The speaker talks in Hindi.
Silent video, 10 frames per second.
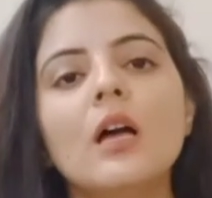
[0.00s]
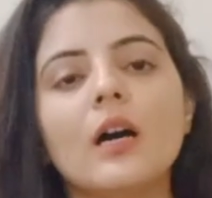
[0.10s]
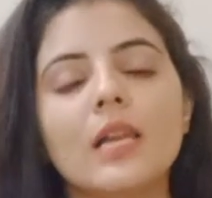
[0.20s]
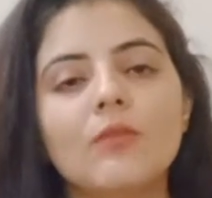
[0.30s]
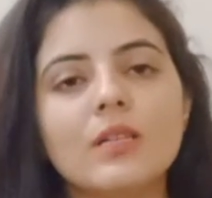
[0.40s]

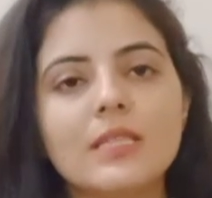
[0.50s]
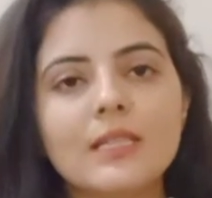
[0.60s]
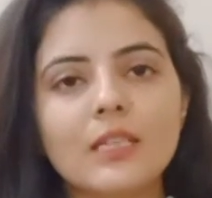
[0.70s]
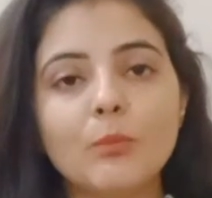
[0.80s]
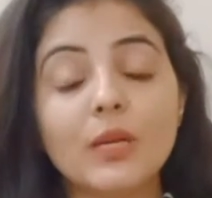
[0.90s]
खिलाफ वर्जी
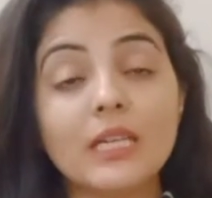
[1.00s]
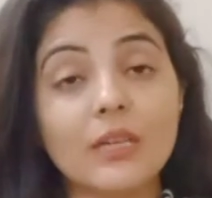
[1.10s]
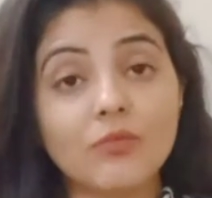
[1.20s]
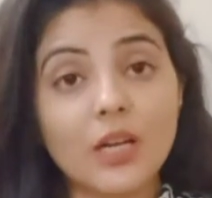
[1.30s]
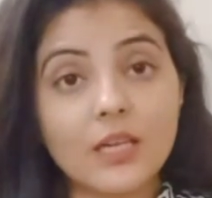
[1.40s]
करने पर
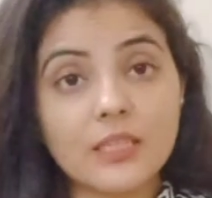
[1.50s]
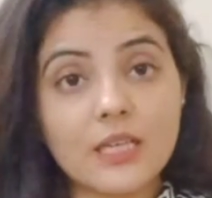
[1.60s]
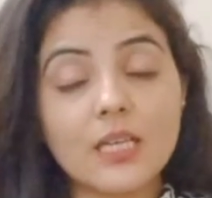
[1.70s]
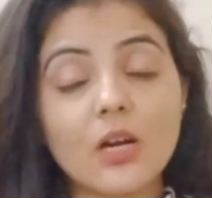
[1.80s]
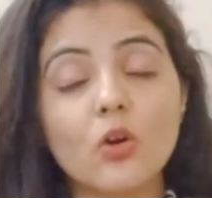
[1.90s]
गिरफ्तार किया
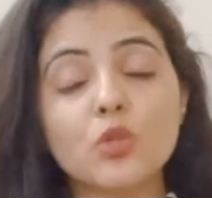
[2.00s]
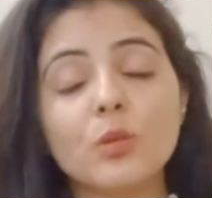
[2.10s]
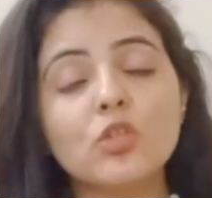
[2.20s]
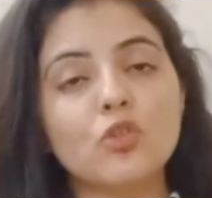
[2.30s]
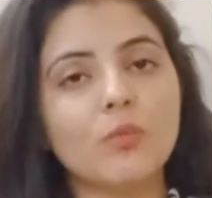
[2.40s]
गया और उस पर
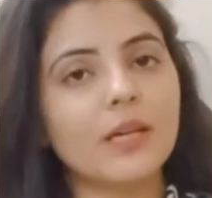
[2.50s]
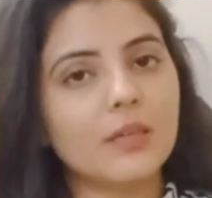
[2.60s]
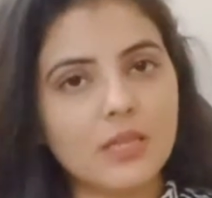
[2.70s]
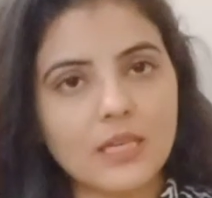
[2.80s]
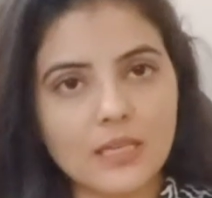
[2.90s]
जुर्माना
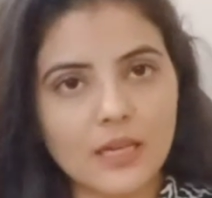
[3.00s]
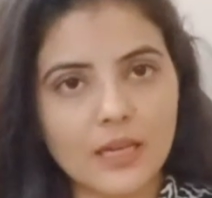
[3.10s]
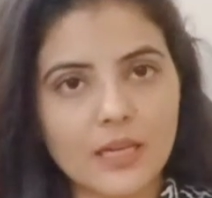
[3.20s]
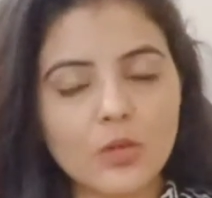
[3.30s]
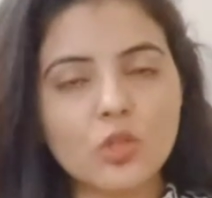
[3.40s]
भी किया गया
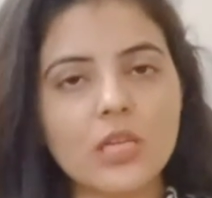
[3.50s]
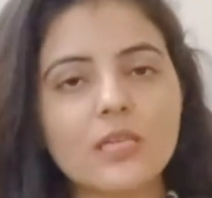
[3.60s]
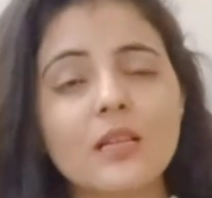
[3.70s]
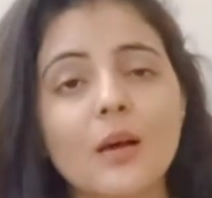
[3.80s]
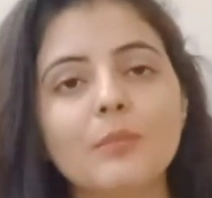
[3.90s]
ये कुछ
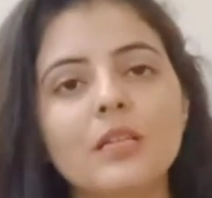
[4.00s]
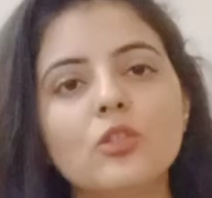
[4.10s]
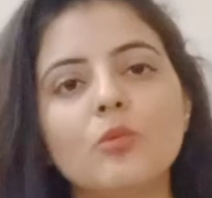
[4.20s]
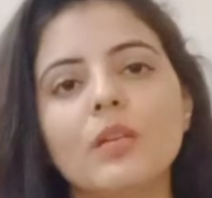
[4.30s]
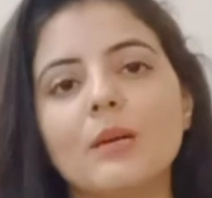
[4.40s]
लेटेस्ट अपडेट है
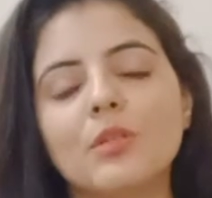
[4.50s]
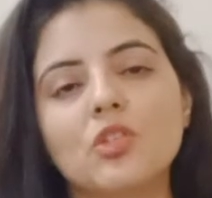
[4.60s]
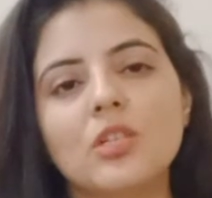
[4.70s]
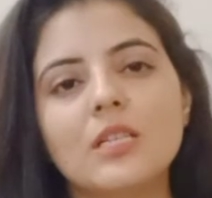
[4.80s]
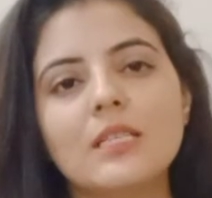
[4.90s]
जो मैंने आपसे
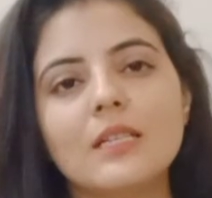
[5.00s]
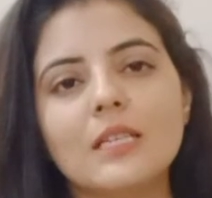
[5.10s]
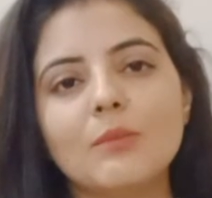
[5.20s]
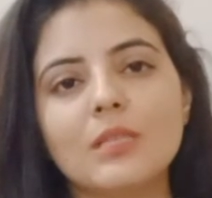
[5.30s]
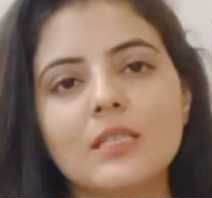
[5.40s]
शेयर किस तरह
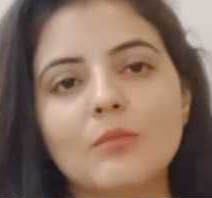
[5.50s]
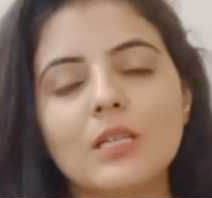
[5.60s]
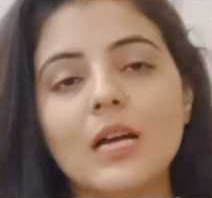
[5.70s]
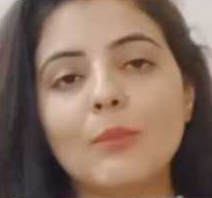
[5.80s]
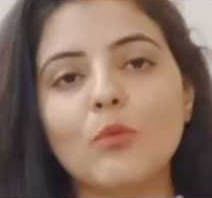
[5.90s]
की मजीद अपडेट
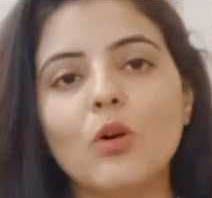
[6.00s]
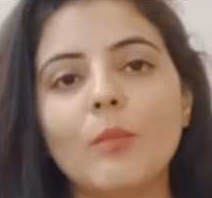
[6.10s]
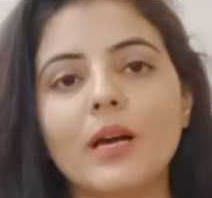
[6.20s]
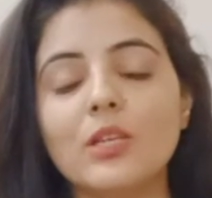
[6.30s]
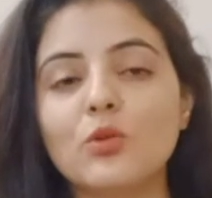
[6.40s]
आपको
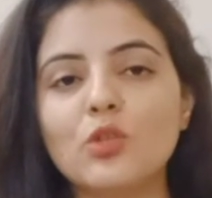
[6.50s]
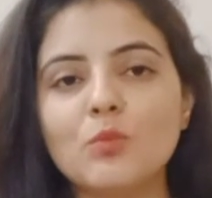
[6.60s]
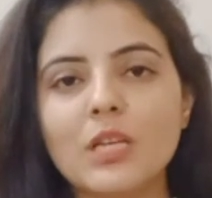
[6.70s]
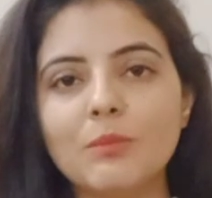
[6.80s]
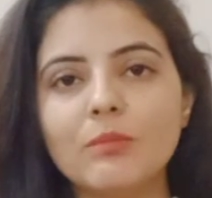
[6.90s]
हमारे यूट्यूब
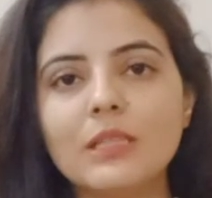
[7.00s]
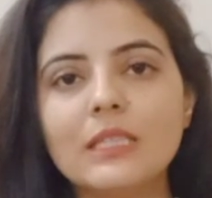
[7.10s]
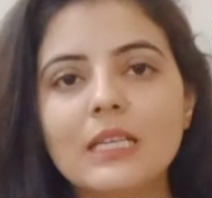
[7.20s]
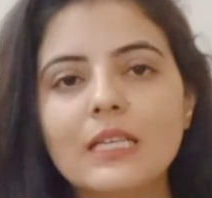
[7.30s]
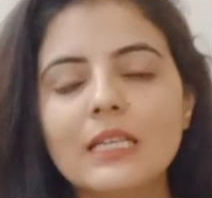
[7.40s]
चैनल पर मिलती
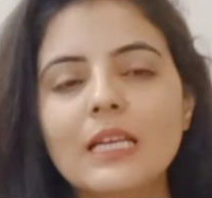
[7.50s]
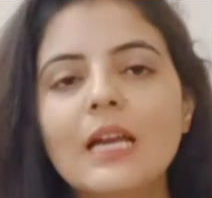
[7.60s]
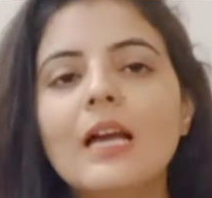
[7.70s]
रहेंगी